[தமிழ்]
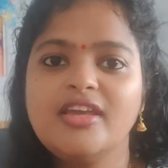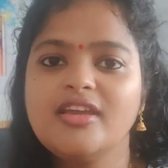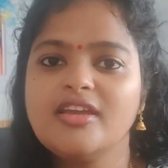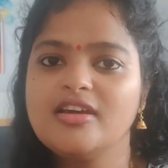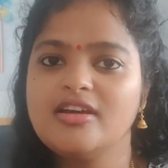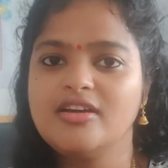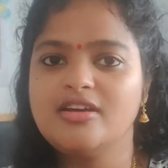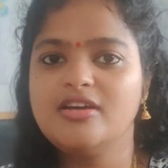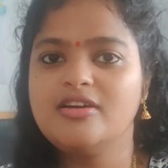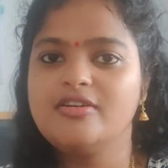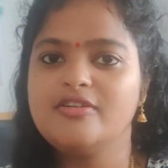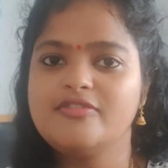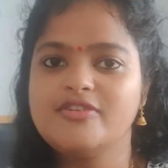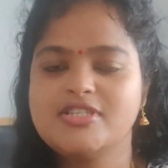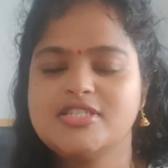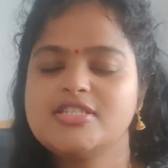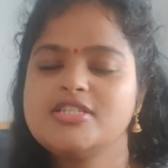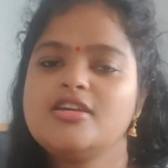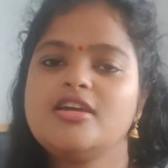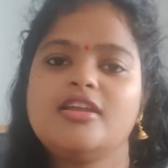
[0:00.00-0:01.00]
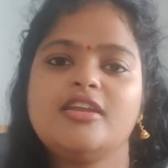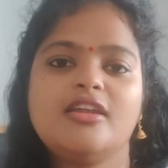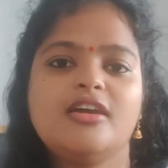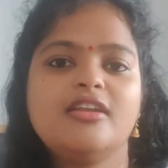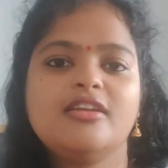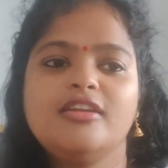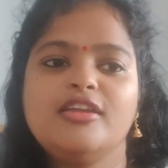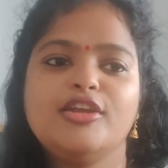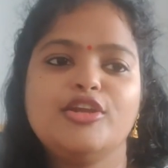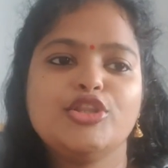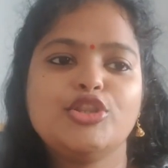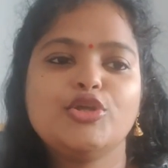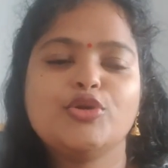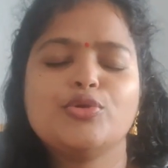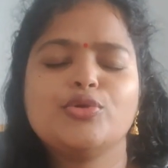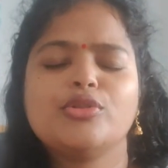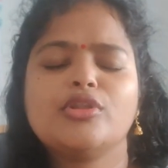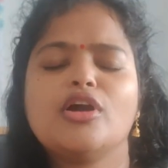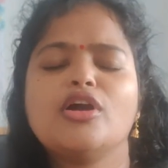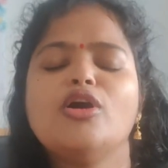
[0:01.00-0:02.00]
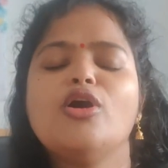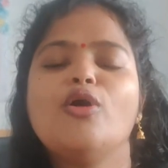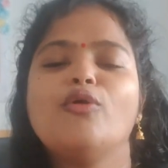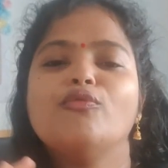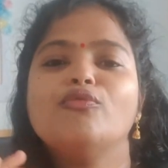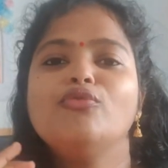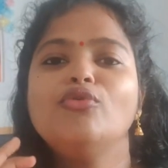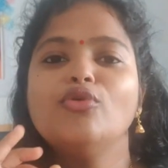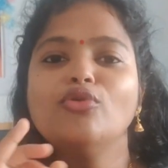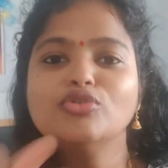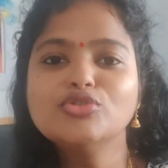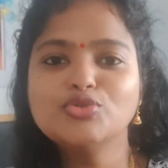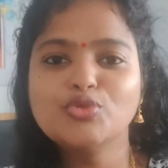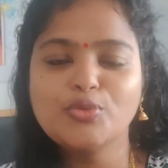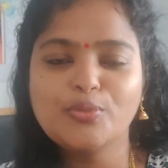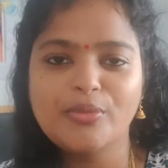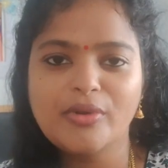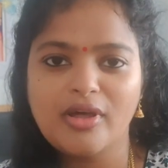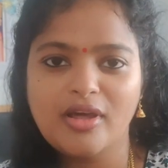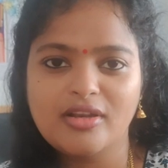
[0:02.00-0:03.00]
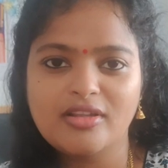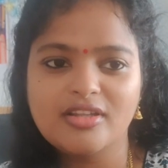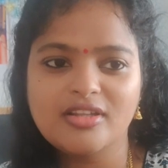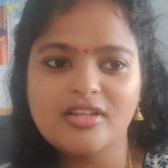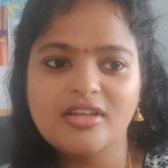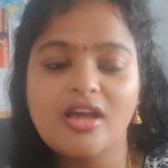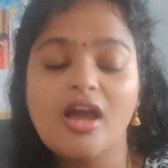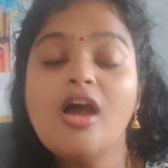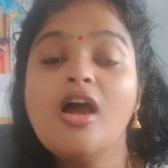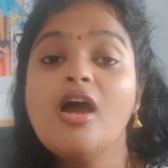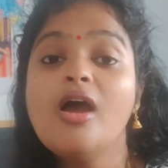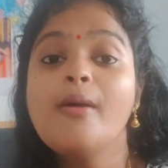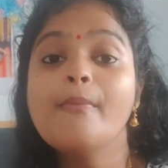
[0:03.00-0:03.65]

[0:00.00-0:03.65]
எங்கள் ஃபஸ்ட்டு அண்ணா அண்ணி எடுத்து கொடுத்தாங்க அவ்வளோ சூப்பராக இருந்ததுங்க